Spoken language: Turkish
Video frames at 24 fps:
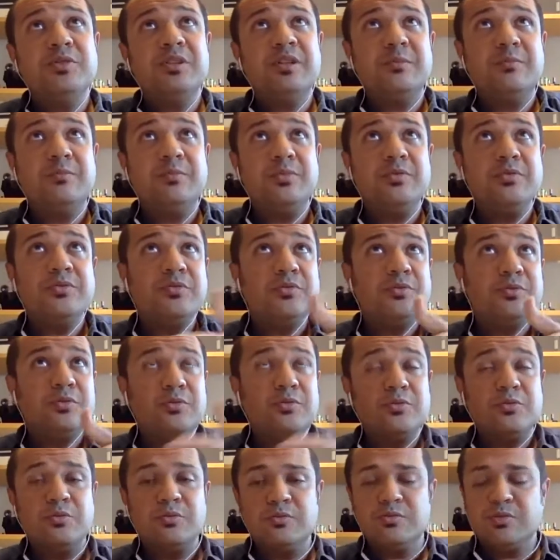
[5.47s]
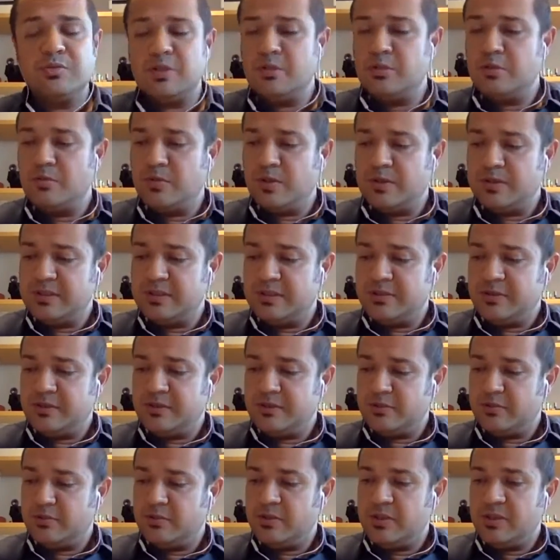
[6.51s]
değil bir sürü çok güzel üniversite
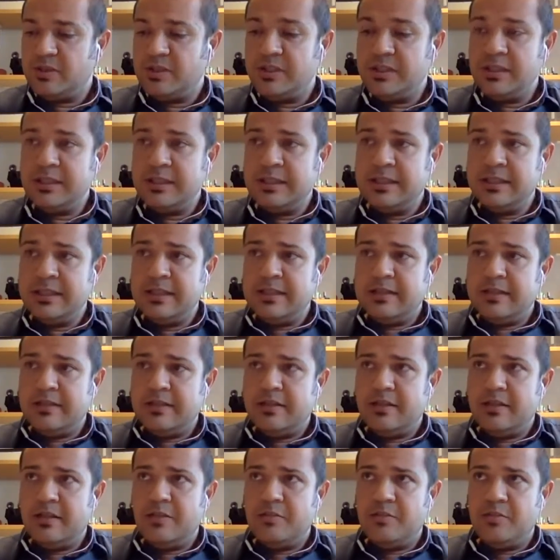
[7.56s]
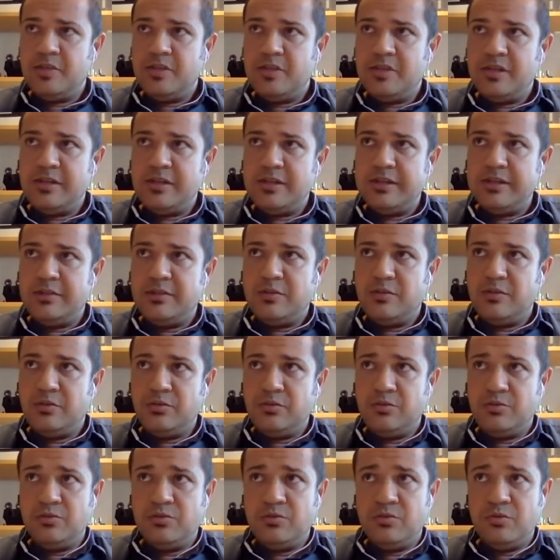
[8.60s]
var Türkiye'de. E, ama herhalde
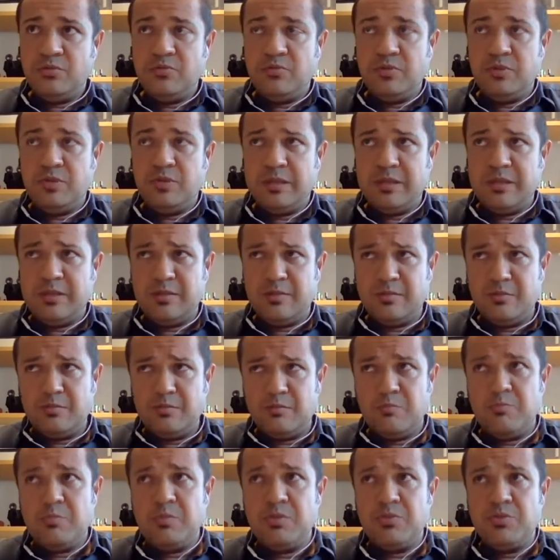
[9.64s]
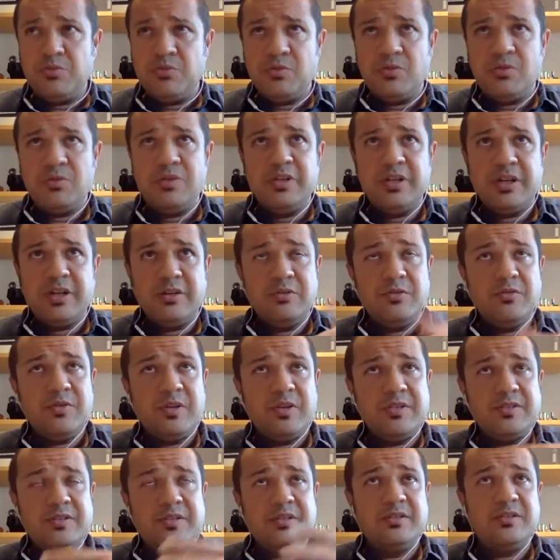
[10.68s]
ODTÜ'nün ve hani birçok diğer
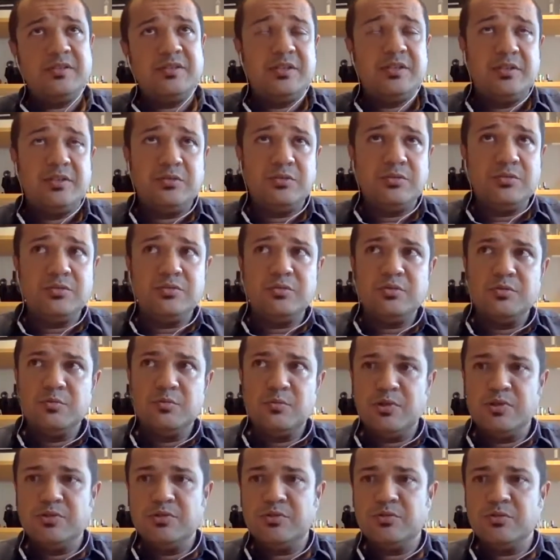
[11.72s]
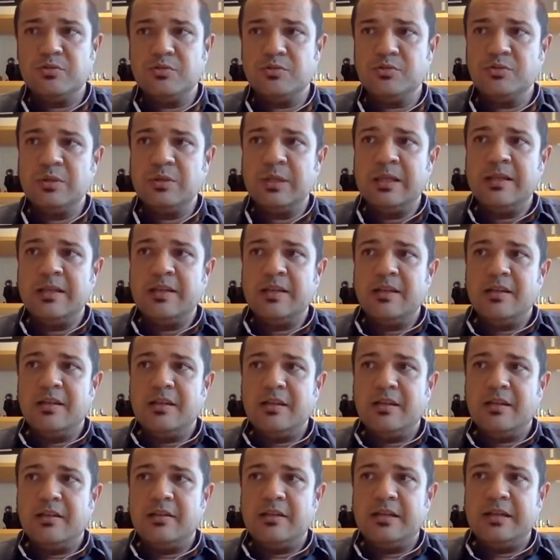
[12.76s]
üniversitenin işte İTÜ olsun, Boğaziçi olsun
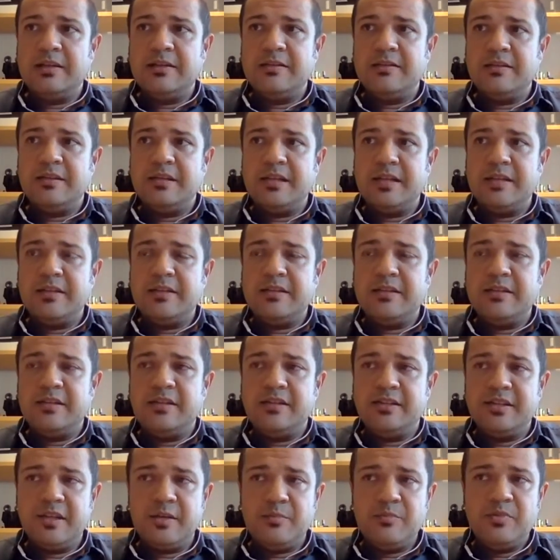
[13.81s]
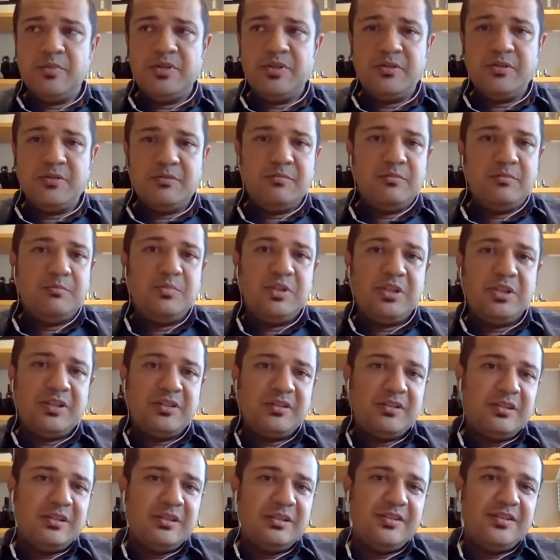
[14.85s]
hani etkilerinden biri bir
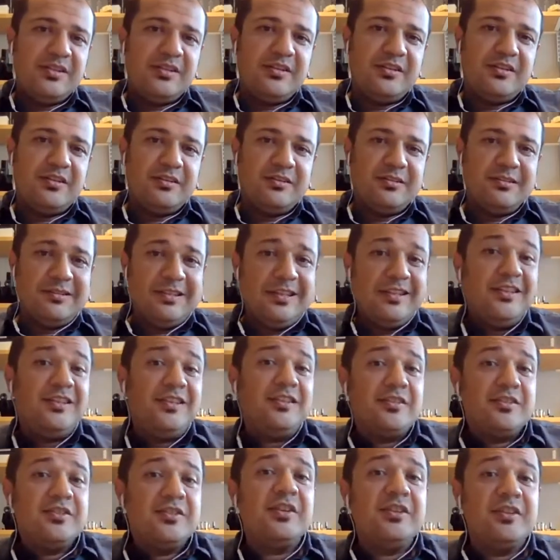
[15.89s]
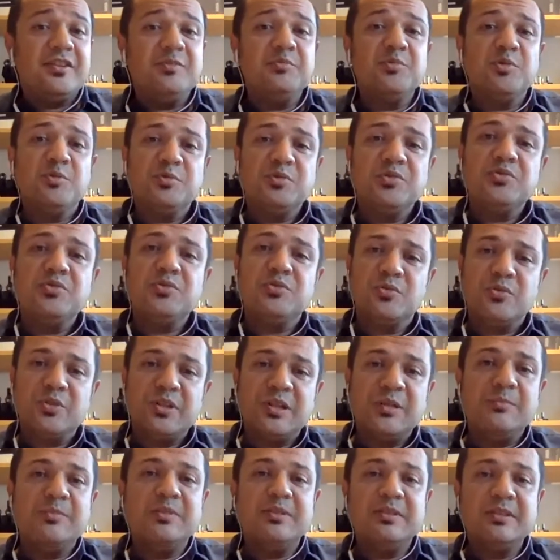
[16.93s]
kere e, İngilizce eğitim olması çok
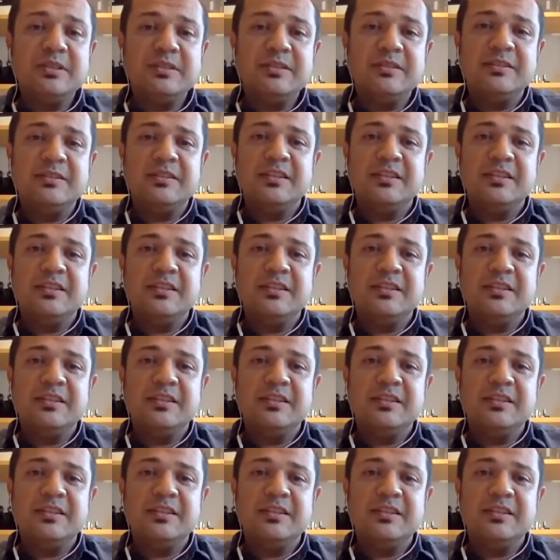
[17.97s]
önemliydi.